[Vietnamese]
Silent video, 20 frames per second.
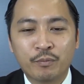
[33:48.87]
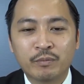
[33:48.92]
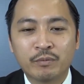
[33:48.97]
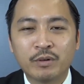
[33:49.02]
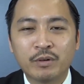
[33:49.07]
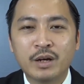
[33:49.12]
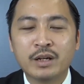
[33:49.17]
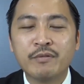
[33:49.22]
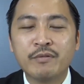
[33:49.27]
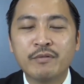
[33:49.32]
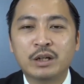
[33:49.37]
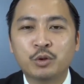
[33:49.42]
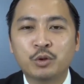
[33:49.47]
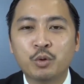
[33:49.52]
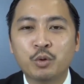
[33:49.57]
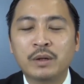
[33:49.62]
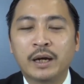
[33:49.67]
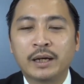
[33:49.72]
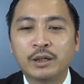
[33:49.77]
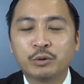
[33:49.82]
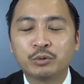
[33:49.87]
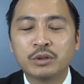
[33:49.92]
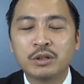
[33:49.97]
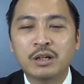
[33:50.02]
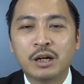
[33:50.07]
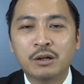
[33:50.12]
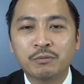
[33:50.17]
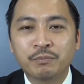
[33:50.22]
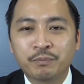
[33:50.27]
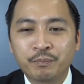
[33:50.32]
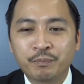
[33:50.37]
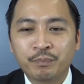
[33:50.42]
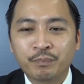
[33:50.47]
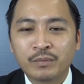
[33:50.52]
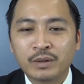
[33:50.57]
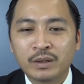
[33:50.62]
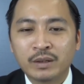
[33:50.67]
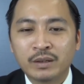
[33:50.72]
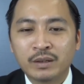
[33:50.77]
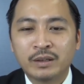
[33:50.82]
với cái việc thúc đẩy đầu tư công
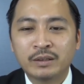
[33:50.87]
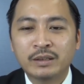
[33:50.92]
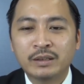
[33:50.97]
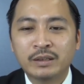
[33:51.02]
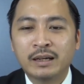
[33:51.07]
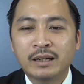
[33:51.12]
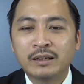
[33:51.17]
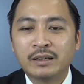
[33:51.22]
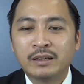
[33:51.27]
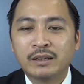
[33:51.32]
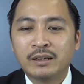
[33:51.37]
đấy chưa?